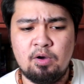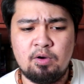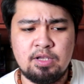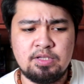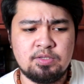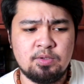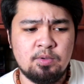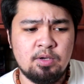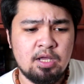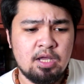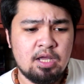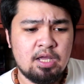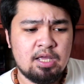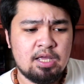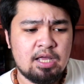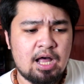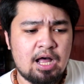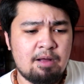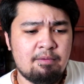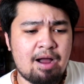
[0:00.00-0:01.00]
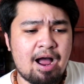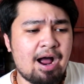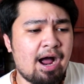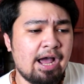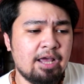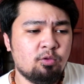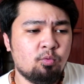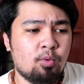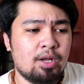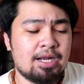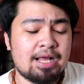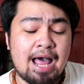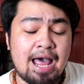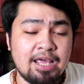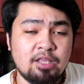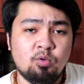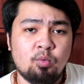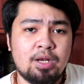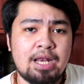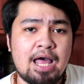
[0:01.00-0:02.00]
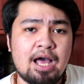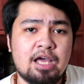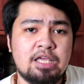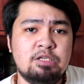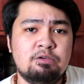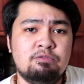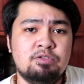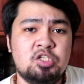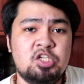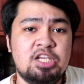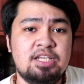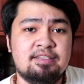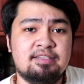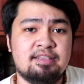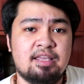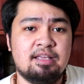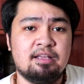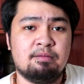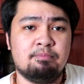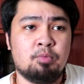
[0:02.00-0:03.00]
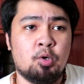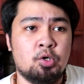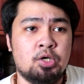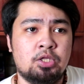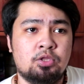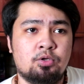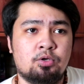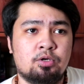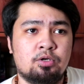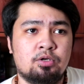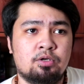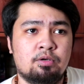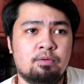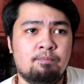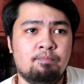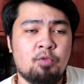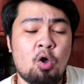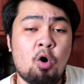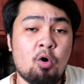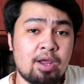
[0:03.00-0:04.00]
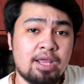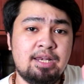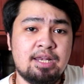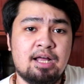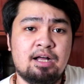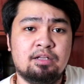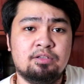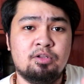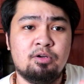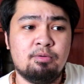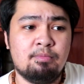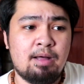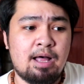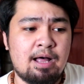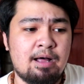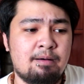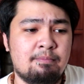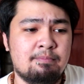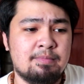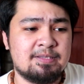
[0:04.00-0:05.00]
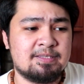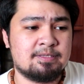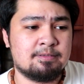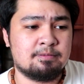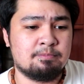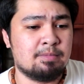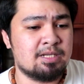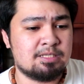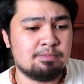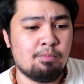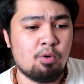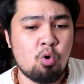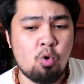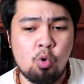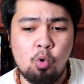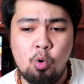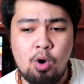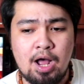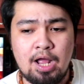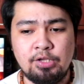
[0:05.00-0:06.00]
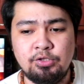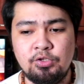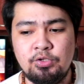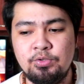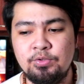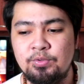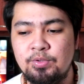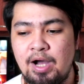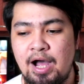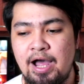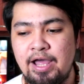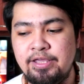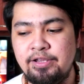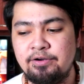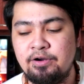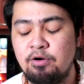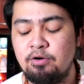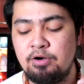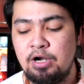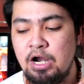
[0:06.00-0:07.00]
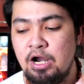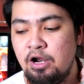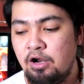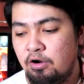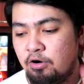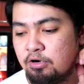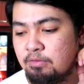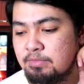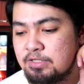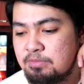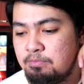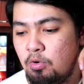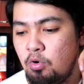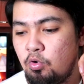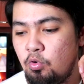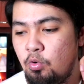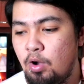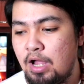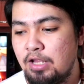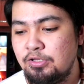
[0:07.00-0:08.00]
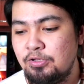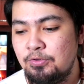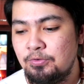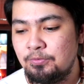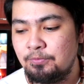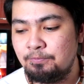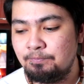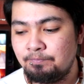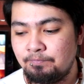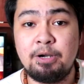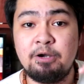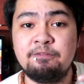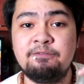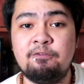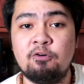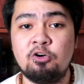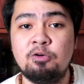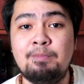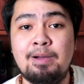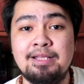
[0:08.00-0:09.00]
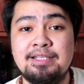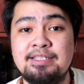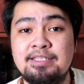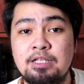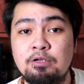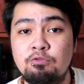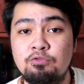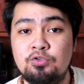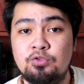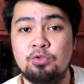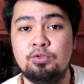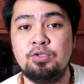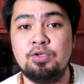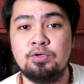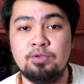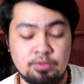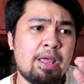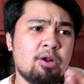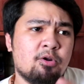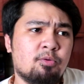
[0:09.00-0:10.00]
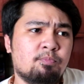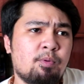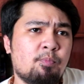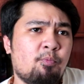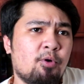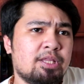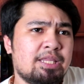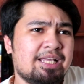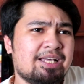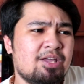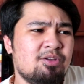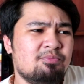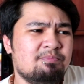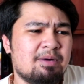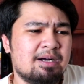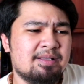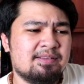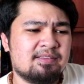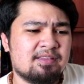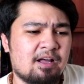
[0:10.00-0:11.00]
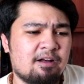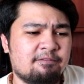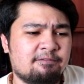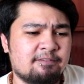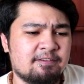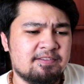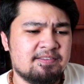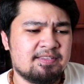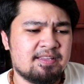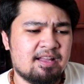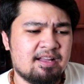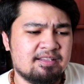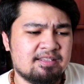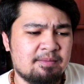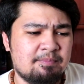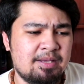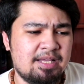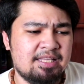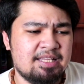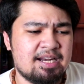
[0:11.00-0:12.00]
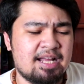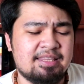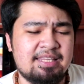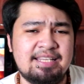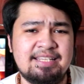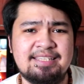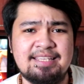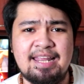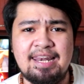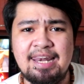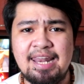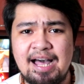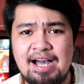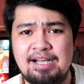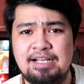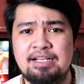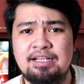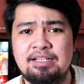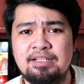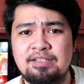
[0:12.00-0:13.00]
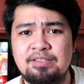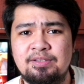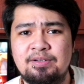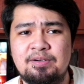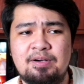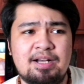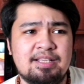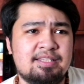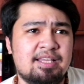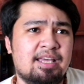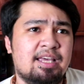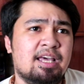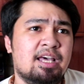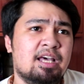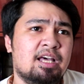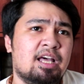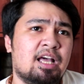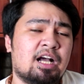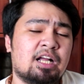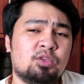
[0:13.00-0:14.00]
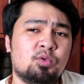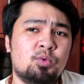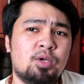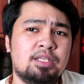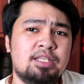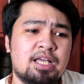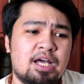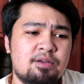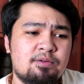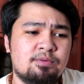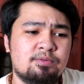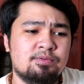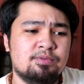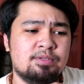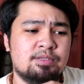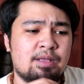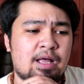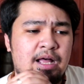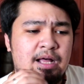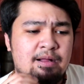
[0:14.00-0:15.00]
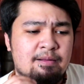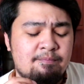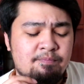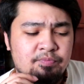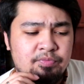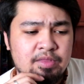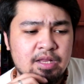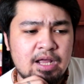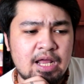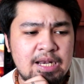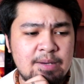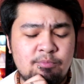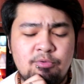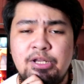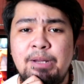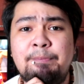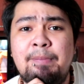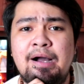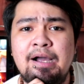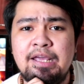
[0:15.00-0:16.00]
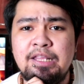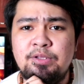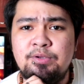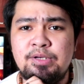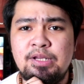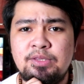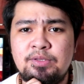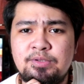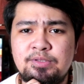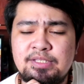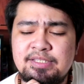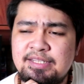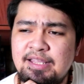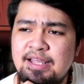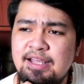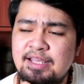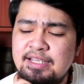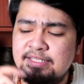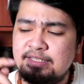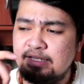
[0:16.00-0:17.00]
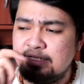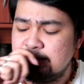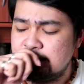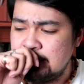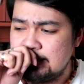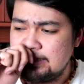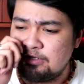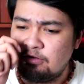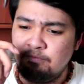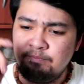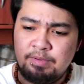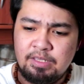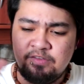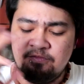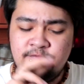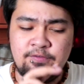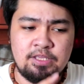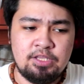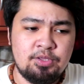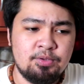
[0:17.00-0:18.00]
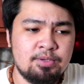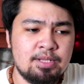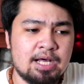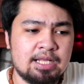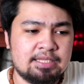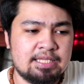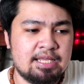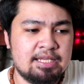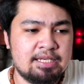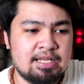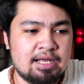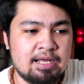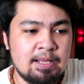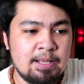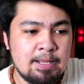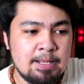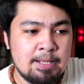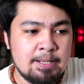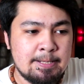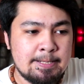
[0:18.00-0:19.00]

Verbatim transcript: Okay, so um, kahit wala, kahit wala kayong G-Sync monitor, okay lang no uh, mas mas makukuha niyo yung higher or or mas makukuha niyo yung performance na gusto niyo pero pwede kayong mag-suffer sa sabihin na natin sa lag no kasi katulad nga nung um, alam ko nabanggit ko na to sa isa sa isa kong video dati na